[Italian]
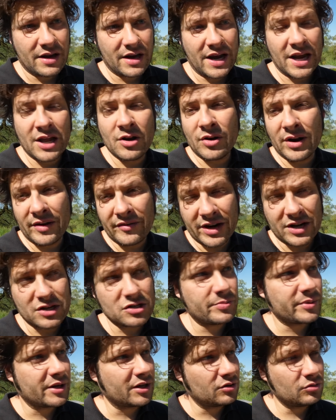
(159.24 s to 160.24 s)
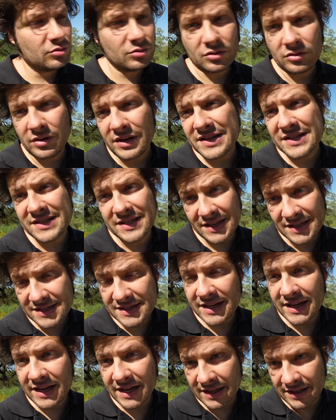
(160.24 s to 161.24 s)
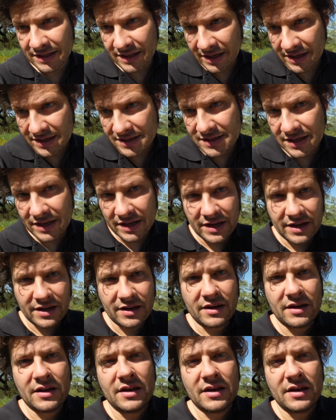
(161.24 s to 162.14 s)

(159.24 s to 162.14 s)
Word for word: e non avrà soprattutto le stesse caratteristiche,